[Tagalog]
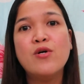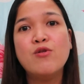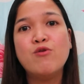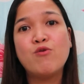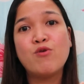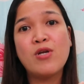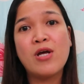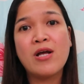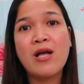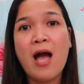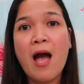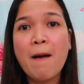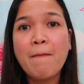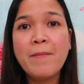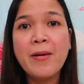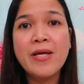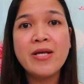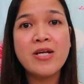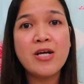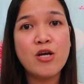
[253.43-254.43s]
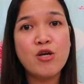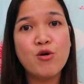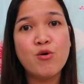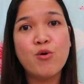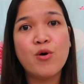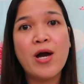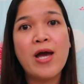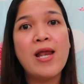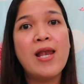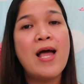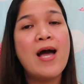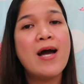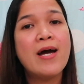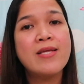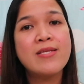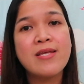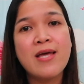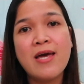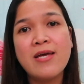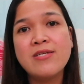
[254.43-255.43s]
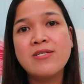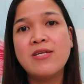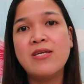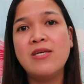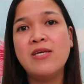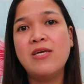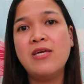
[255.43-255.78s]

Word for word: nung nag-a-apply kayo, kailangan guys,